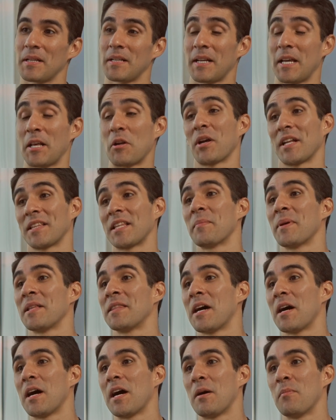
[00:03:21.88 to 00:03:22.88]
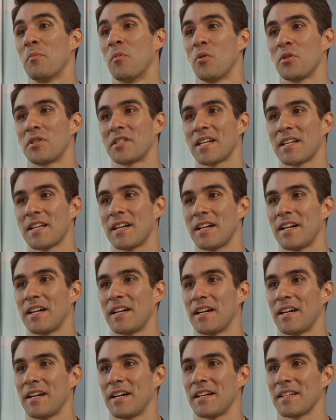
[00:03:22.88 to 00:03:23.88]
creo que también da
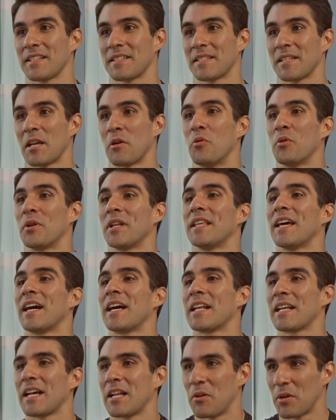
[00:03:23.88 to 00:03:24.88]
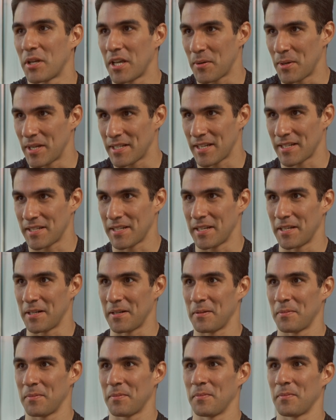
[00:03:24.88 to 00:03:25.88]
mucha seguridad a lo que vas a
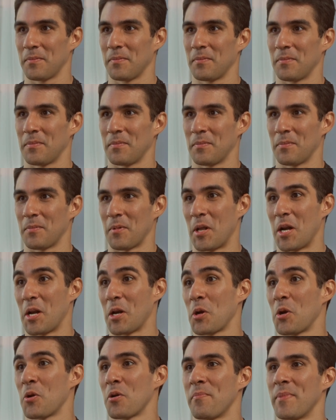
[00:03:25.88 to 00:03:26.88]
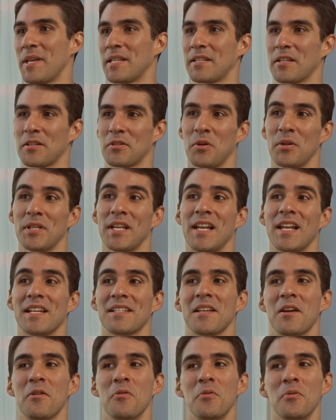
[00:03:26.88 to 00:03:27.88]
hacer. Sí. Ahora lo que me dices, oye, la
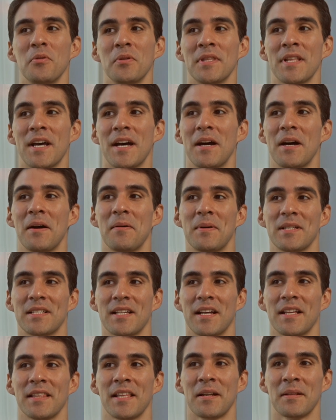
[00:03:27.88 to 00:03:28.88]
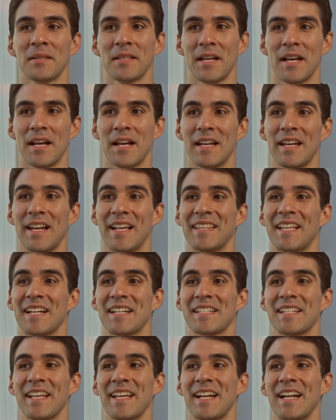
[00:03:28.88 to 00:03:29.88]
segunda vas a ganar tal, la
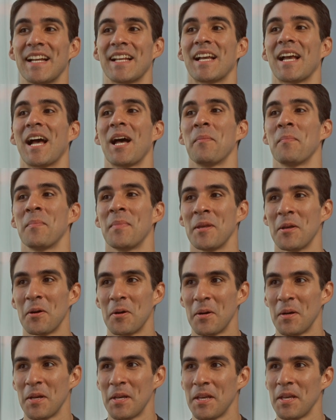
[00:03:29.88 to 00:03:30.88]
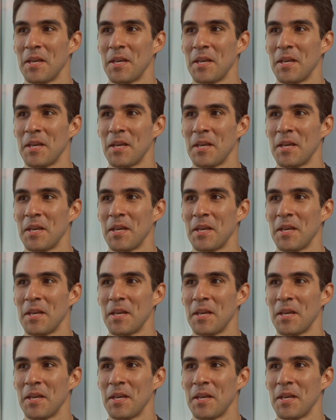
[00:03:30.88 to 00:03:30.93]
tercera el cambio.